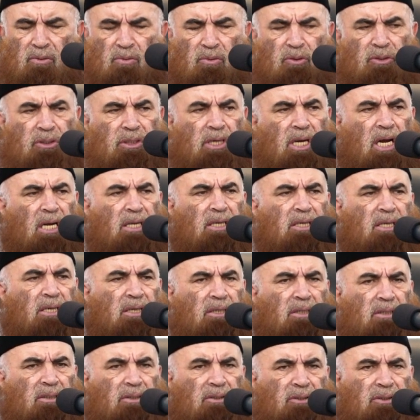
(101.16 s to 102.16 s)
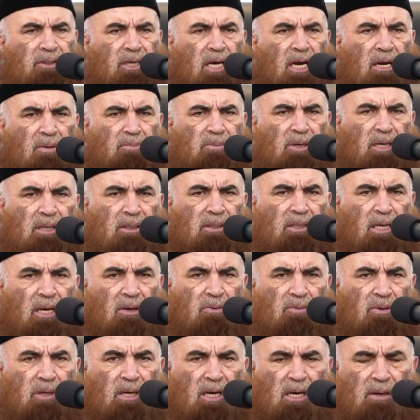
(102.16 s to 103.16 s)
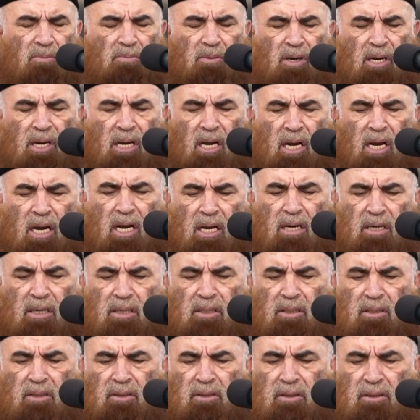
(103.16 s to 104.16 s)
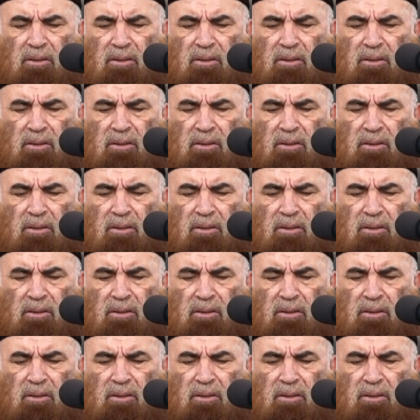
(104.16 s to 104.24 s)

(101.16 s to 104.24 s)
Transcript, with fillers: نسخة جامع تأويل البيان